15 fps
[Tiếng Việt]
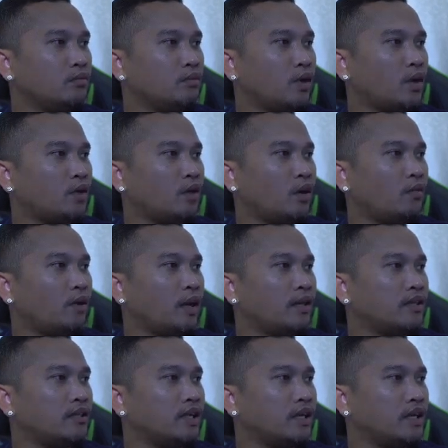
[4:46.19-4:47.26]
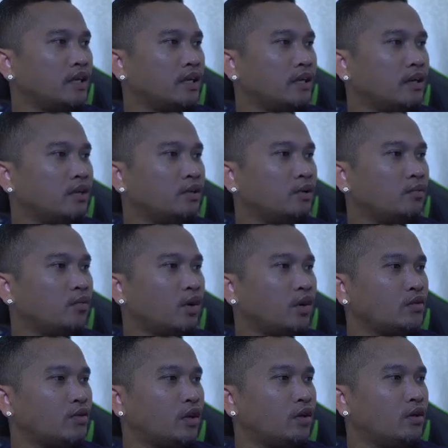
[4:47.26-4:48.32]
ở trong ban chẳng ấy thấy nhóm có
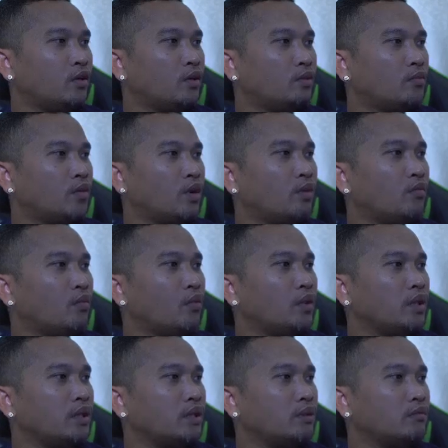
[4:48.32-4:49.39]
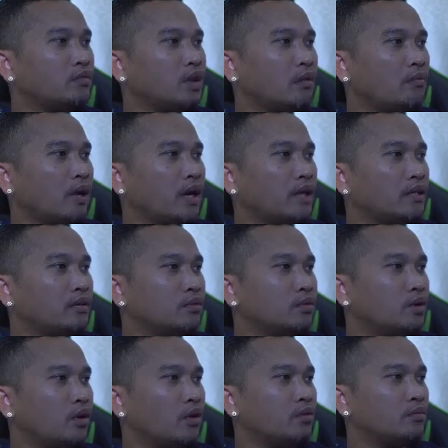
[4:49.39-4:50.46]
trong clone rong muối rồi nhóm trong ban u
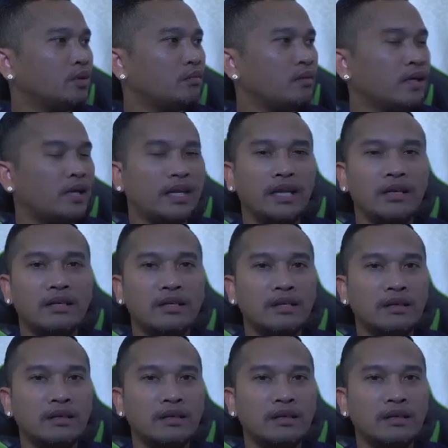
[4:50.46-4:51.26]
cho nhóm trong ban lại nữa